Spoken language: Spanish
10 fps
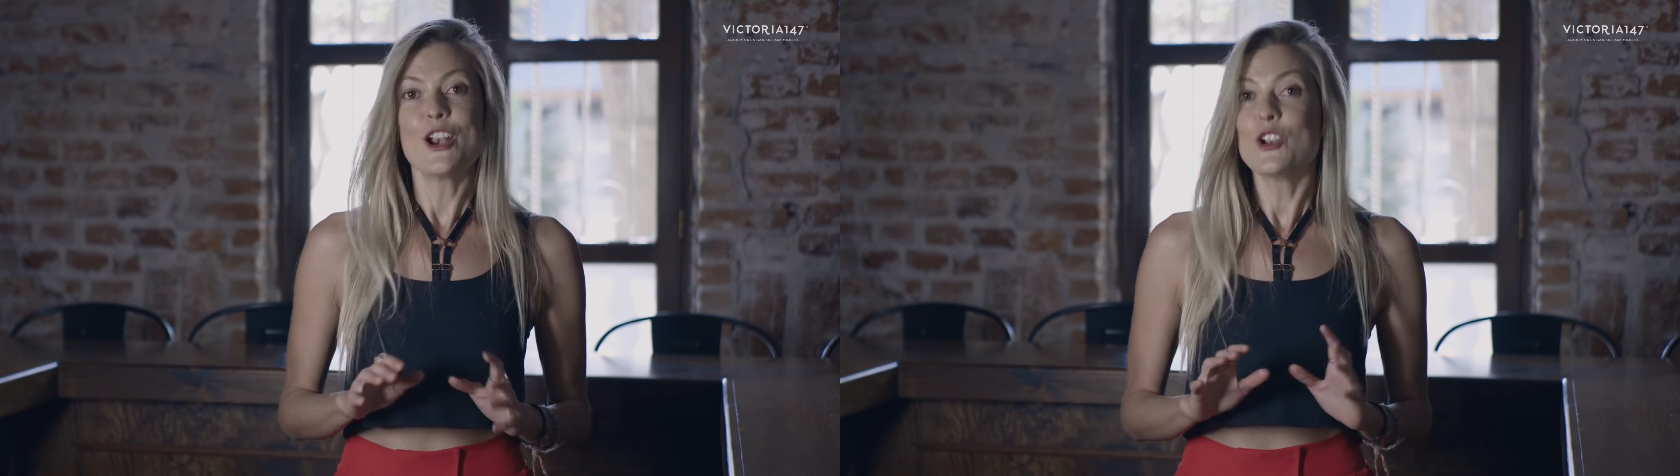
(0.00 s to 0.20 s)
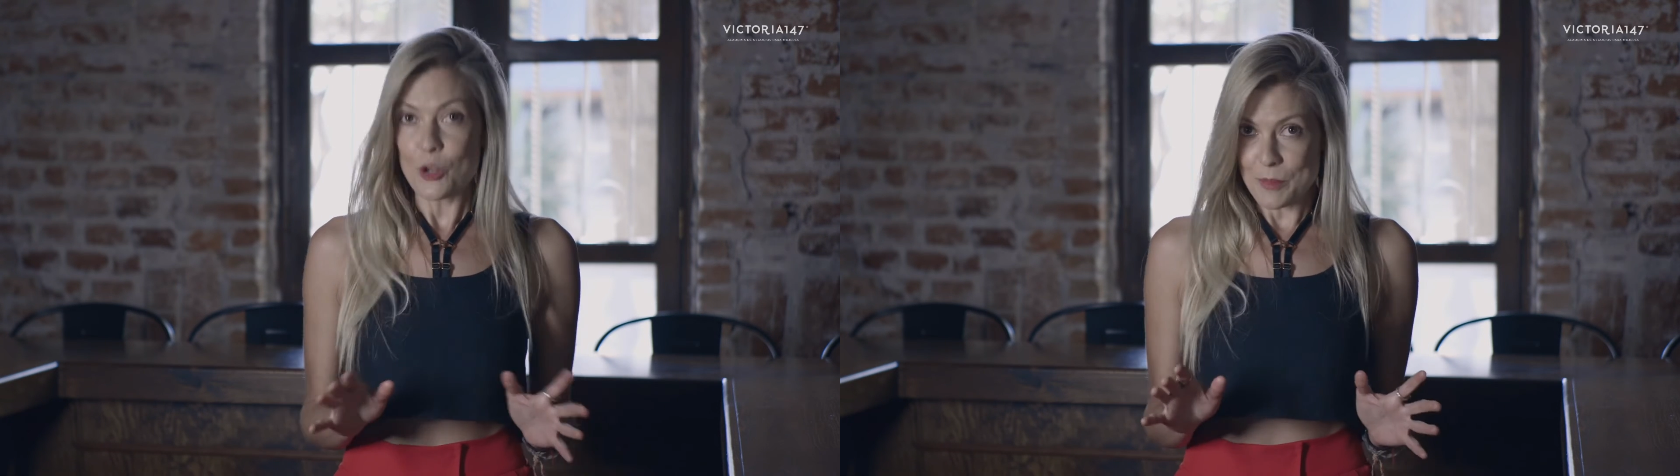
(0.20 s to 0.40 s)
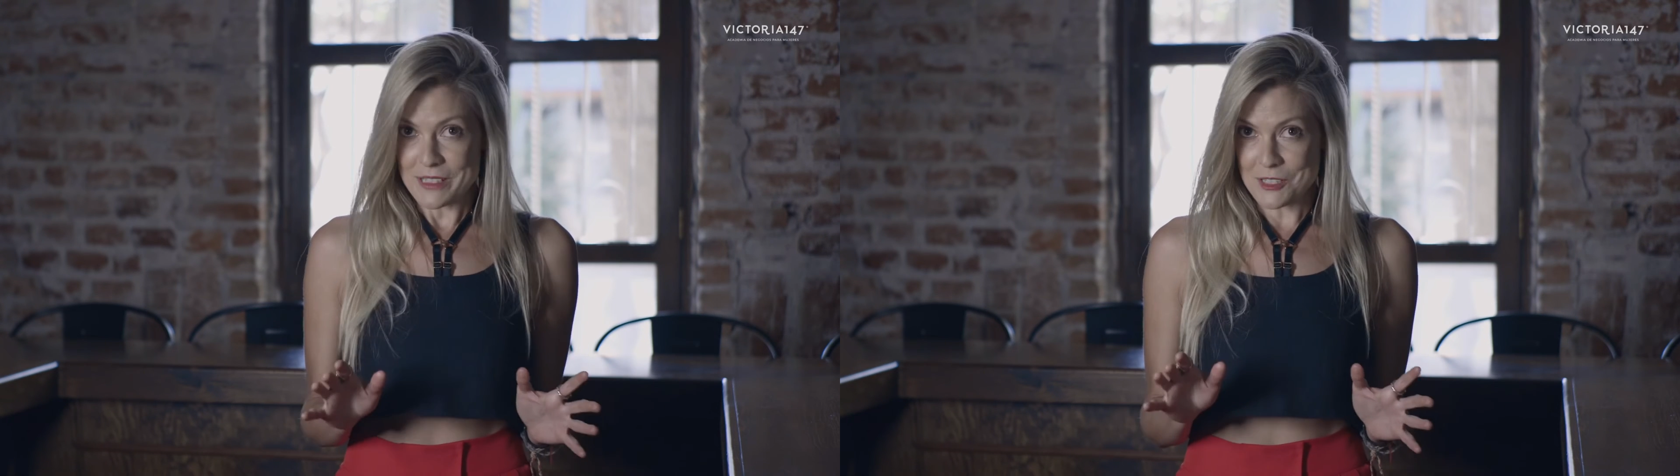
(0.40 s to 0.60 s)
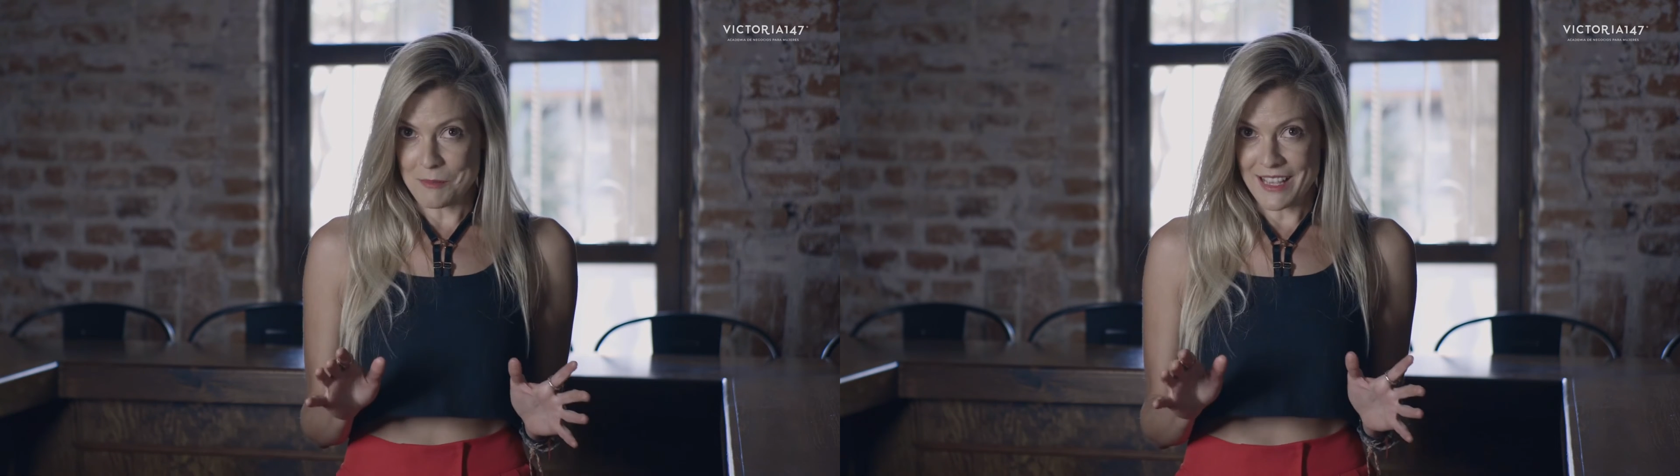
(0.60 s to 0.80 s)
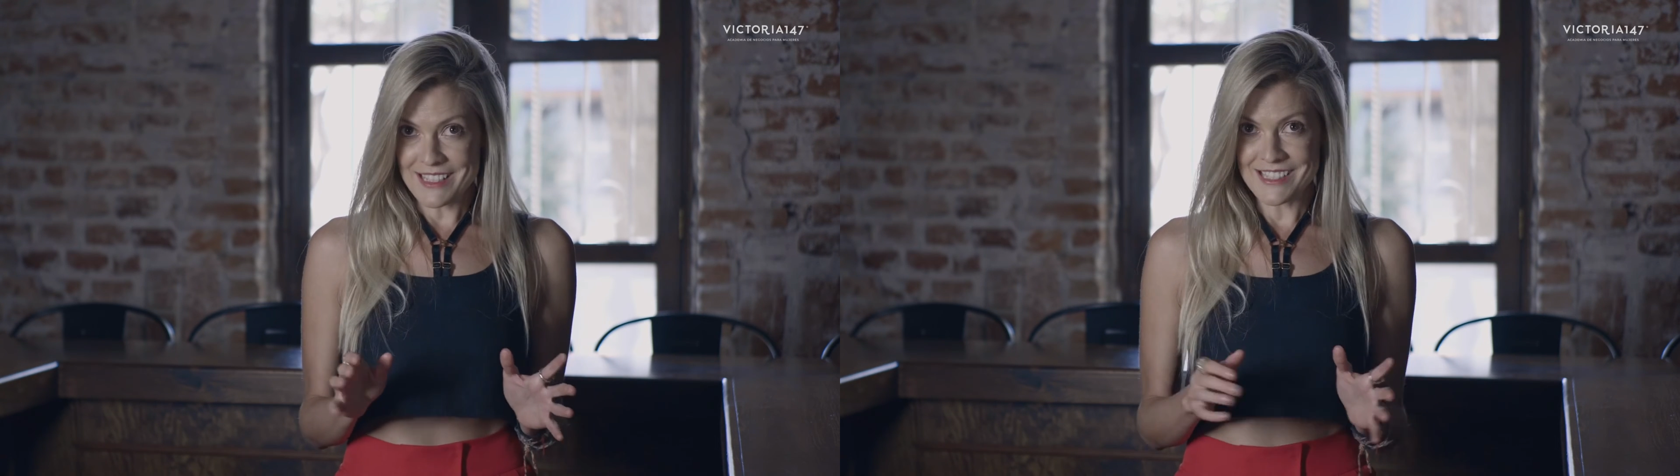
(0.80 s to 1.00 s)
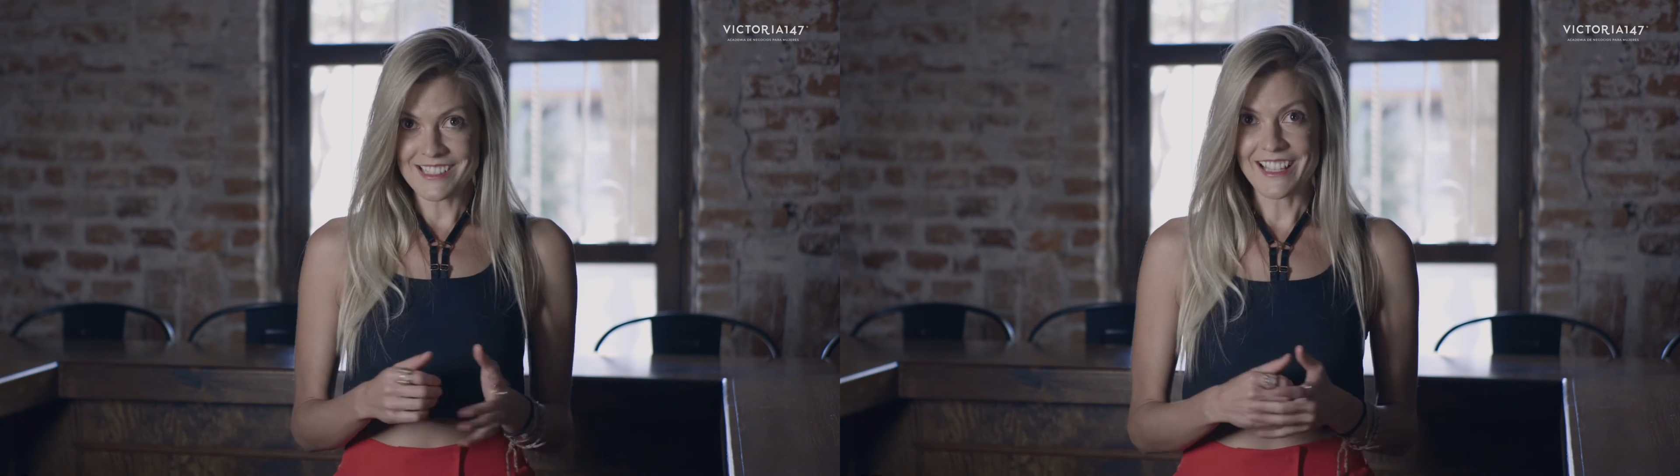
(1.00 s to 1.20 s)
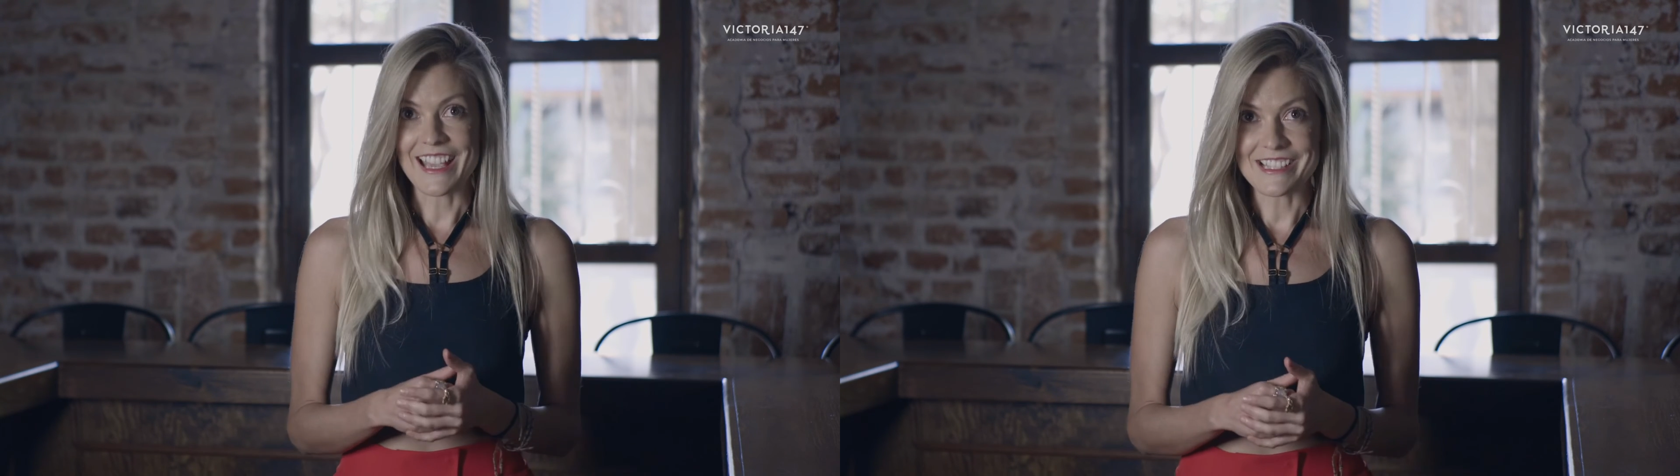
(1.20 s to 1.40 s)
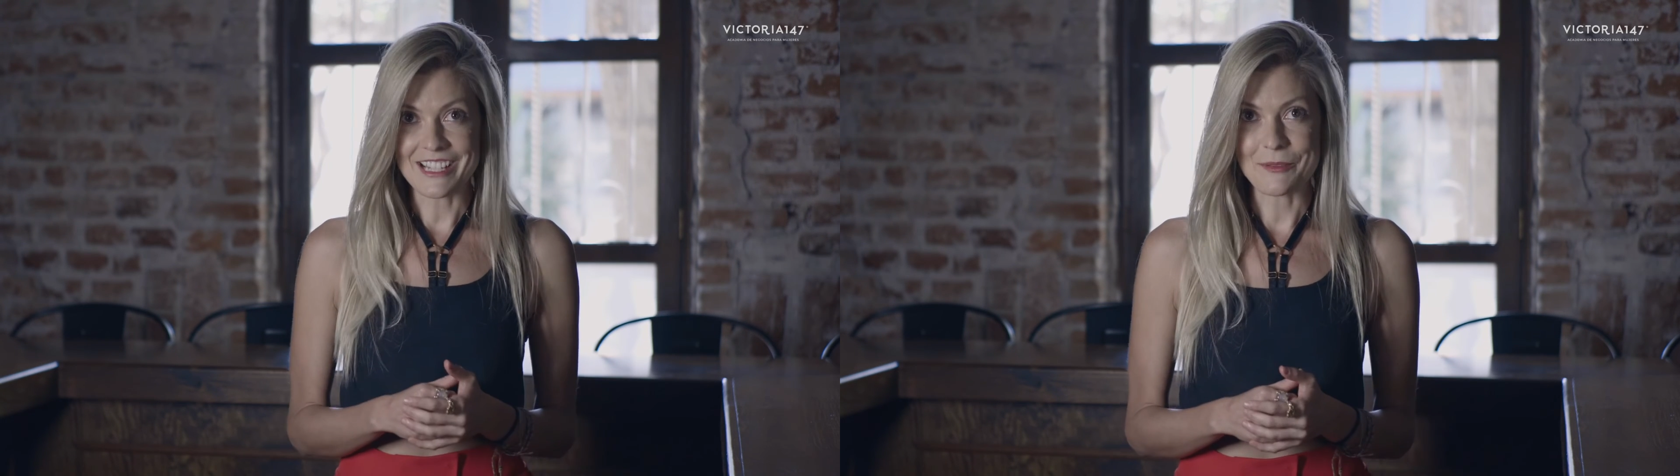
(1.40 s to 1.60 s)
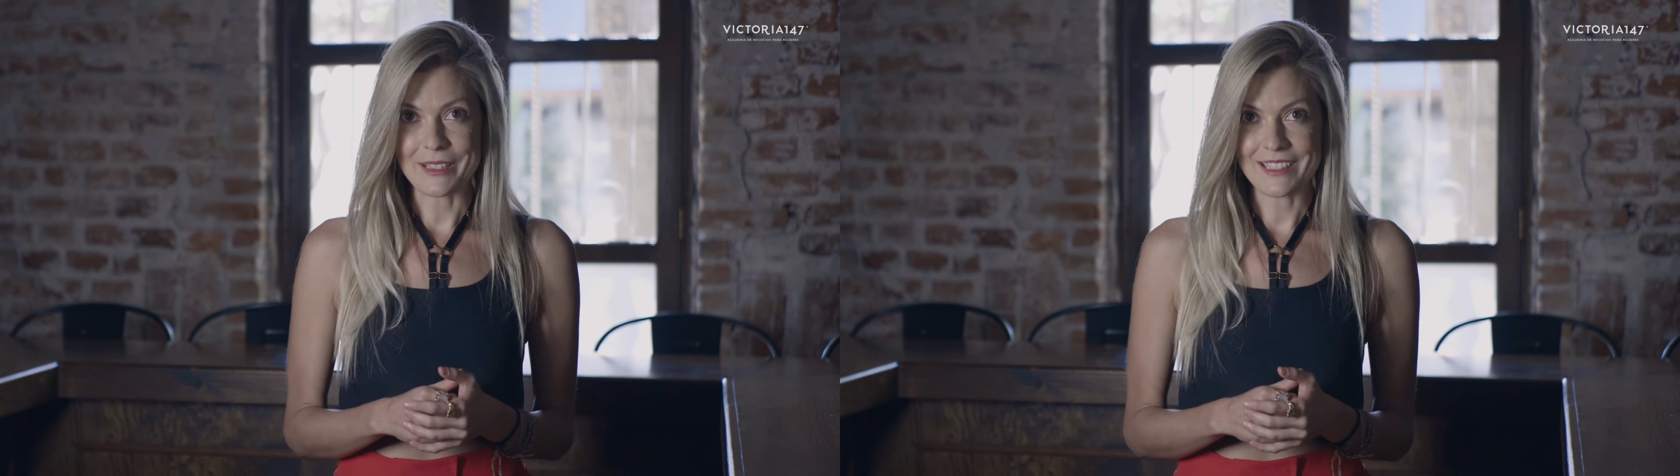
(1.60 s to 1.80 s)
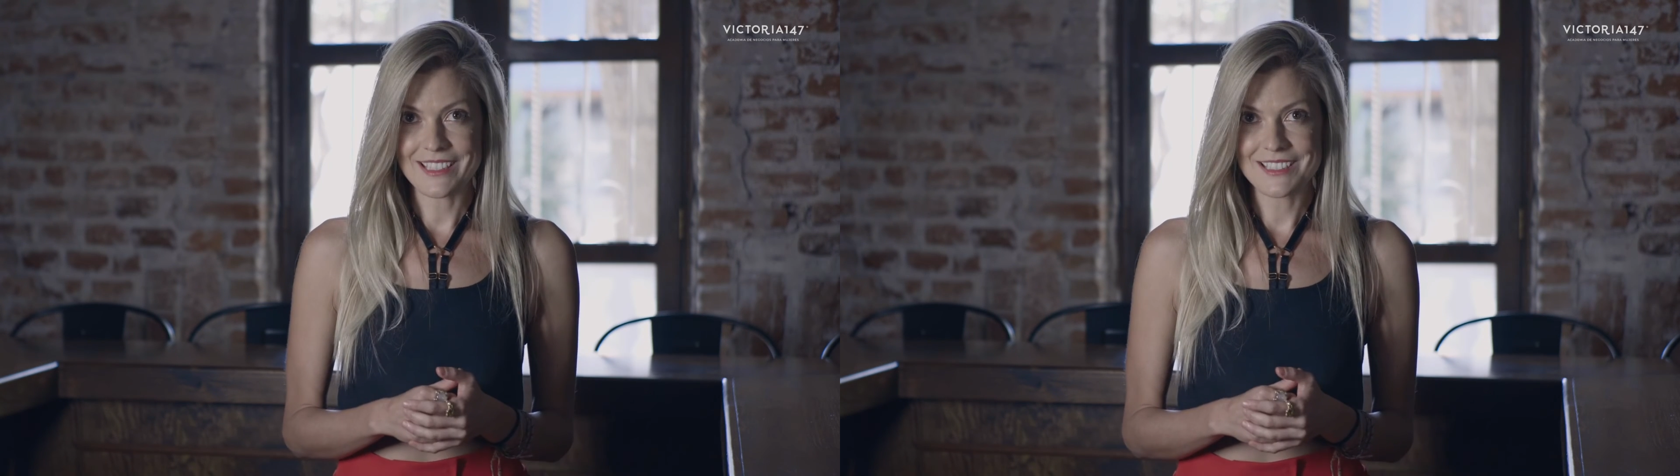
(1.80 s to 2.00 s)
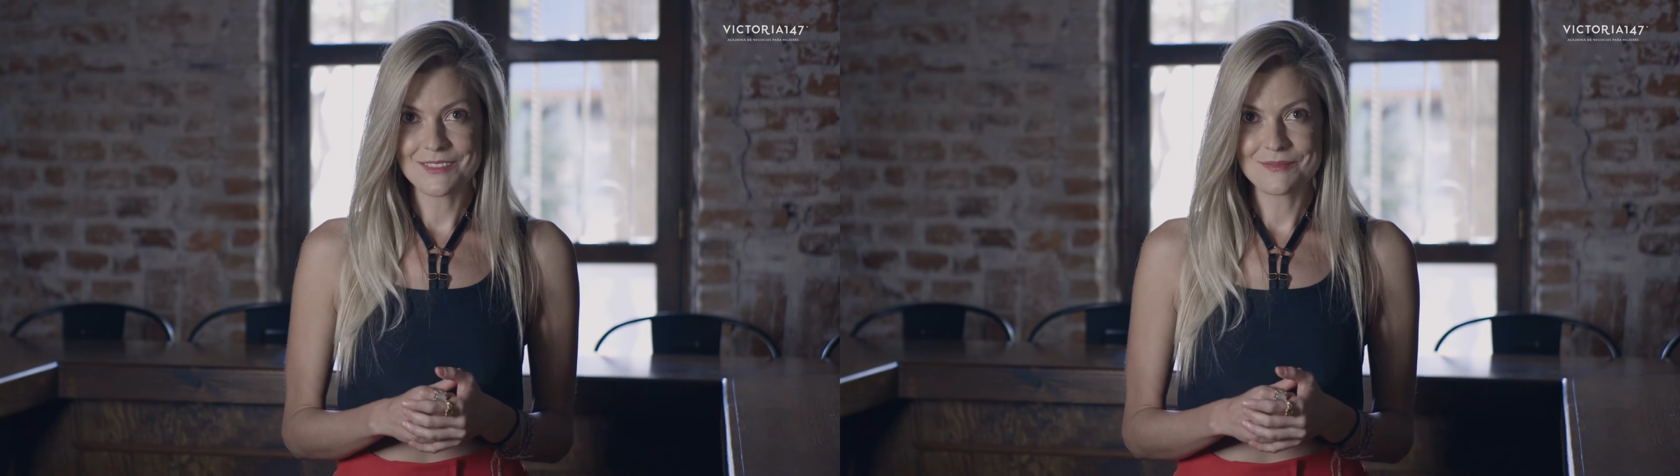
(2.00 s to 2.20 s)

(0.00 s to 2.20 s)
No lo pienses más e inscríbete.